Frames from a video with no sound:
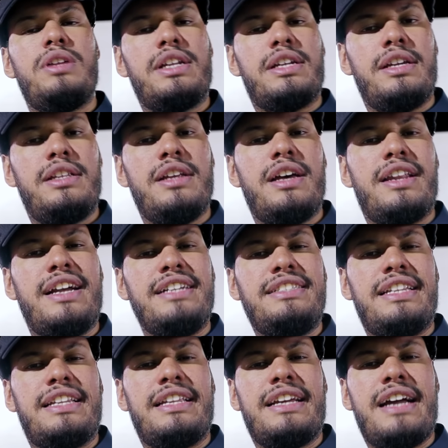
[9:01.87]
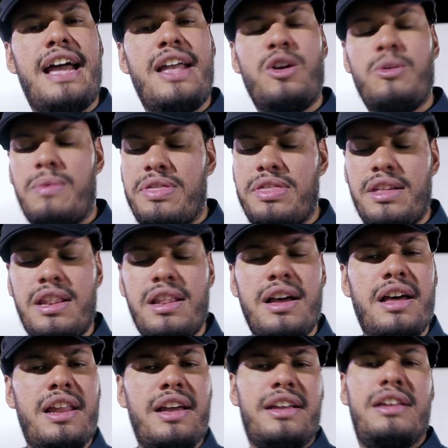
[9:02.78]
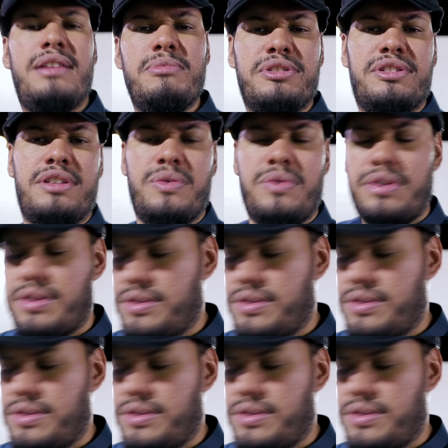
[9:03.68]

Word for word: نرخي النار 10 دقائق وباذن الله الاكل مستوي